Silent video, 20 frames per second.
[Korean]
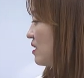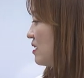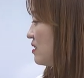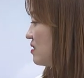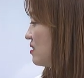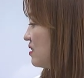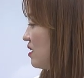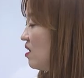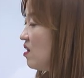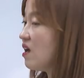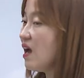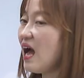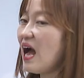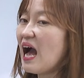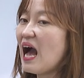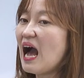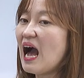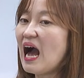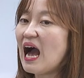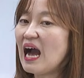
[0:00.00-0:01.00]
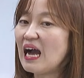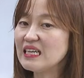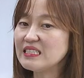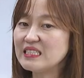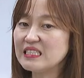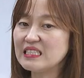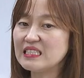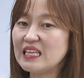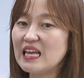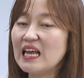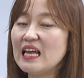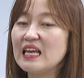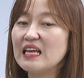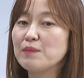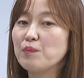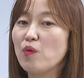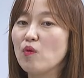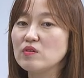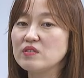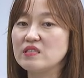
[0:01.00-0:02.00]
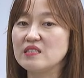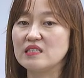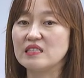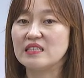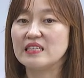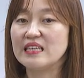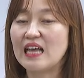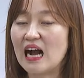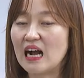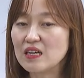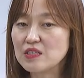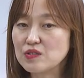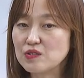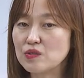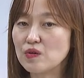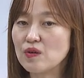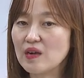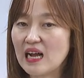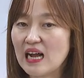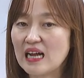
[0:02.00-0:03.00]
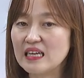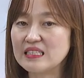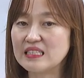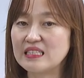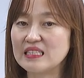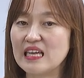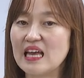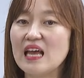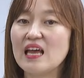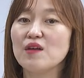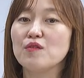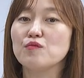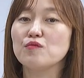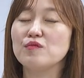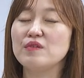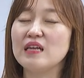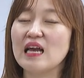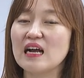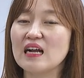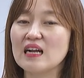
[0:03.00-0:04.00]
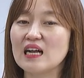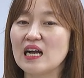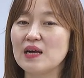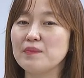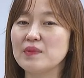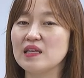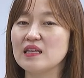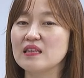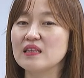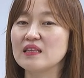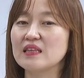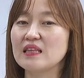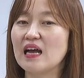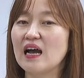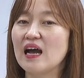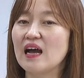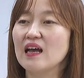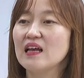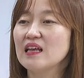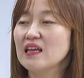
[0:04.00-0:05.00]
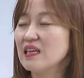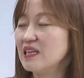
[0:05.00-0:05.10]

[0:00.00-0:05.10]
되 있죠. 하지인데 보스, 양쪽 하지에 위압감이 있다.